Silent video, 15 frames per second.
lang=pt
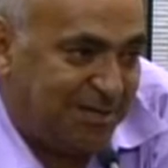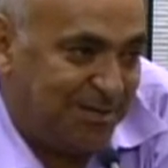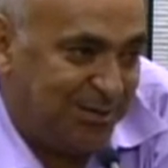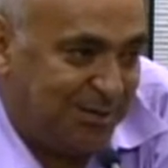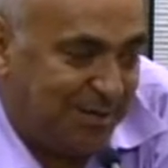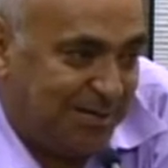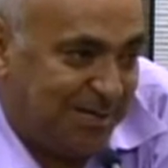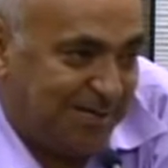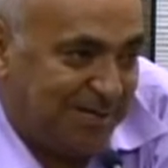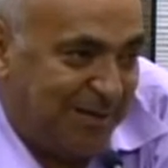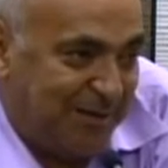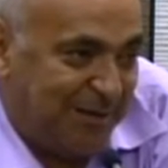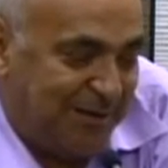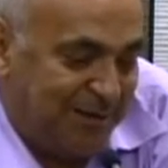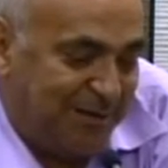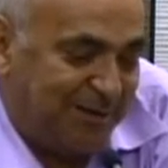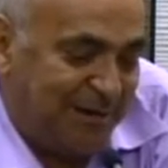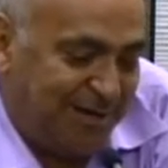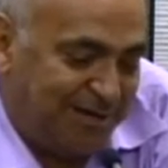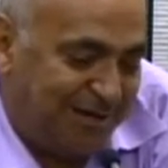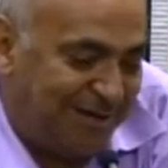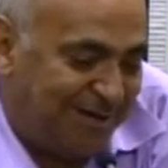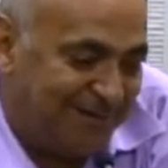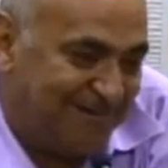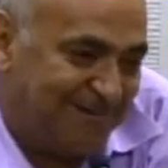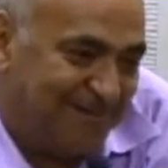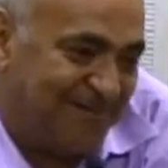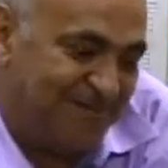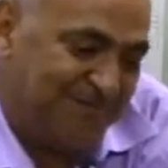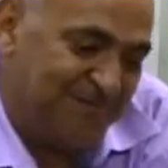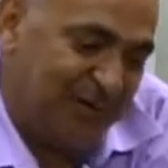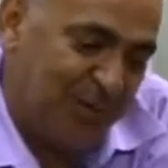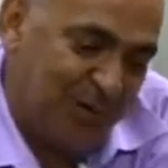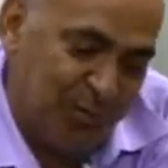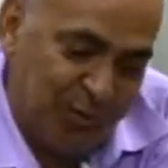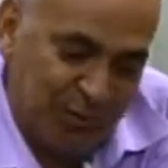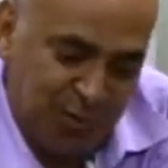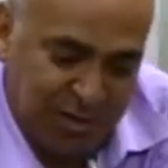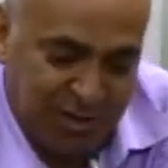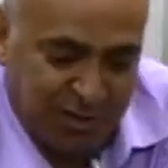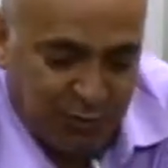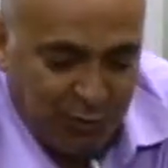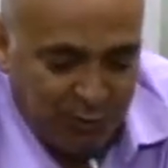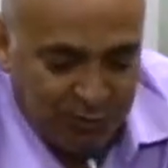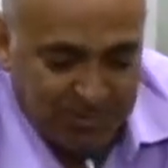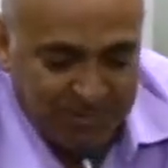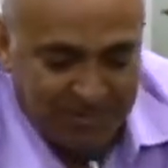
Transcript: Se Deus quiser, semana que vem tem. Uma boa noite a todos.